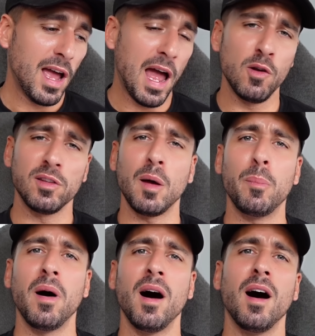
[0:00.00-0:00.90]
elle ne t'a
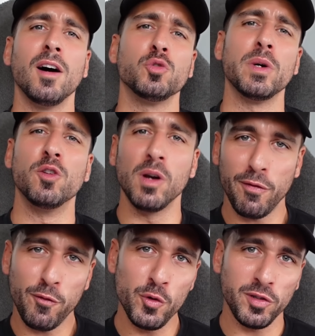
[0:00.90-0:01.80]
pas joué de la
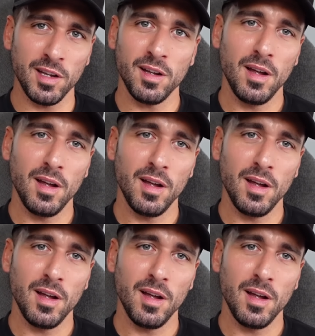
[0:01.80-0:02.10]
flûte, hein.